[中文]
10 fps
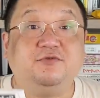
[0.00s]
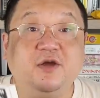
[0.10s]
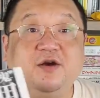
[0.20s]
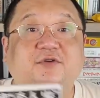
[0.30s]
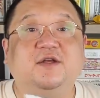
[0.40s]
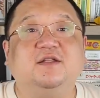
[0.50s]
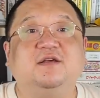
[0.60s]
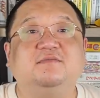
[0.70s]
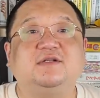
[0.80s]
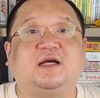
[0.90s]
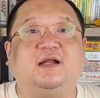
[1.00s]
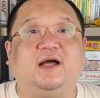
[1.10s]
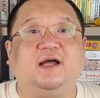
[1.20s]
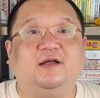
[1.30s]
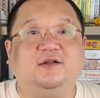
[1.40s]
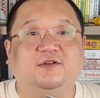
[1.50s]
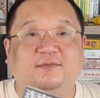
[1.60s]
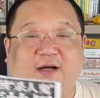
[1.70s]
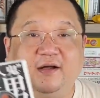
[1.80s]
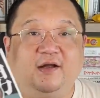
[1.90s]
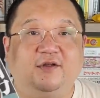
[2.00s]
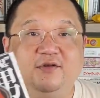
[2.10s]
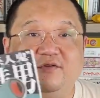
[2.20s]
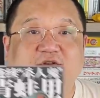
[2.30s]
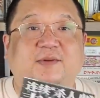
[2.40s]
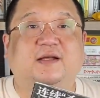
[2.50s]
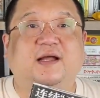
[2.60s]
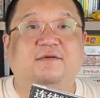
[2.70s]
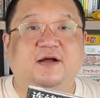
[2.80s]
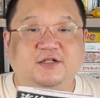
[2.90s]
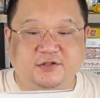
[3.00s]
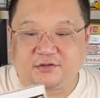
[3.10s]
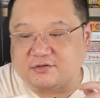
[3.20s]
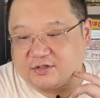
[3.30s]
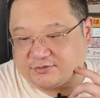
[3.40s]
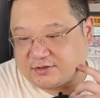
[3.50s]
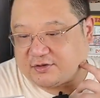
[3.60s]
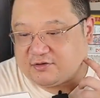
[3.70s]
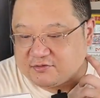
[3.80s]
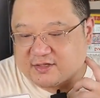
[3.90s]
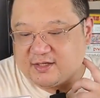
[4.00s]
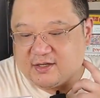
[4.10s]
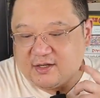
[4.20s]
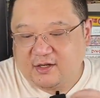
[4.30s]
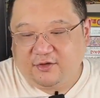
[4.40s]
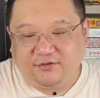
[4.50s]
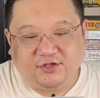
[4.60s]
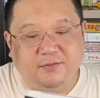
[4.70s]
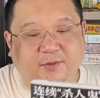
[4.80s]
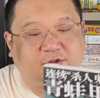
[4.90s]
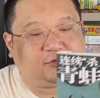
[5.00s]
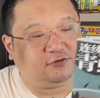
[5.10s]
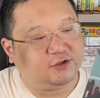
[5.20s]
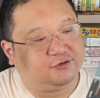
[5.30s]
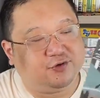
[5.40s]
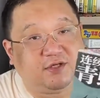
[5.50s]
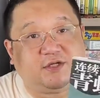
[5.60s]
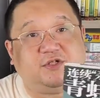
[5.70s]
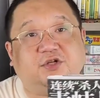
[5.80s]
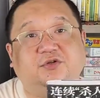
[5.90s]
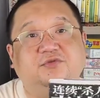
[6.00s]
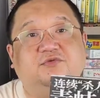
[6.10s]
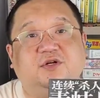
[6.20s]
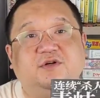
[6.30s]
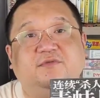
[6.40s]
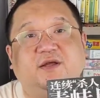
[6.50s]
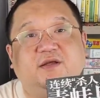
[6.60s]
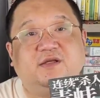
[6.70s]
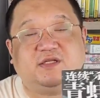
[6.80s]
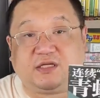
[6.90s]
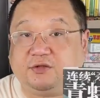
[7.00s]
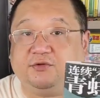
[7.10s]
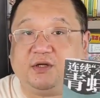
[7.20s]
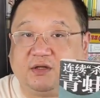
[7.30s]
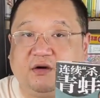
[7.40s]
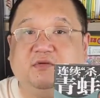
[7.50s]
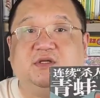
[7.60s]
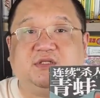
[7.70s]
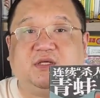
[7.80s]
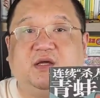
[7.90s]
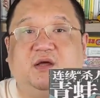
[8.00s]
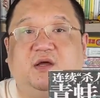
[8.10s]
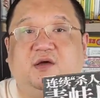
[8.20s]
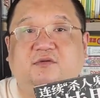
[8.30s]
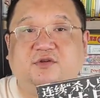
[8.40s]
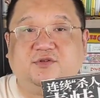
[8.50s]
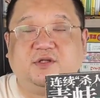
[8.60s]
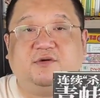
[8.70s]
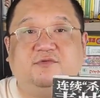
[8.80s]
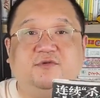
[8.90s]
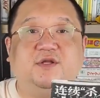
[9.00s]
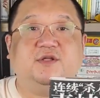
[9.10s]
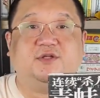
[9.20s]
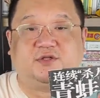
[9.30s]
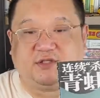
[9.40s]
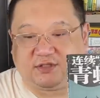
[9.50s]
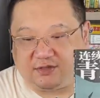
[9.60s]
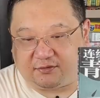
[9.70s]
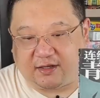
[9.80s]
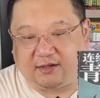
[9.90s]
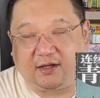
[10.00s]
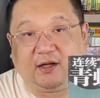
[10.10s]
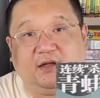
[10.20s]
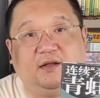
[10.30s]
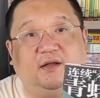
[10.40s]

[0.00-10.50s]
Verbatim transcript: 你越容易停不下来，对吧？所以我就把它看完之后，觉得 OK。所以这本书的推荐程度，我认为相对高一些。我觉得无论你是喜欢啊，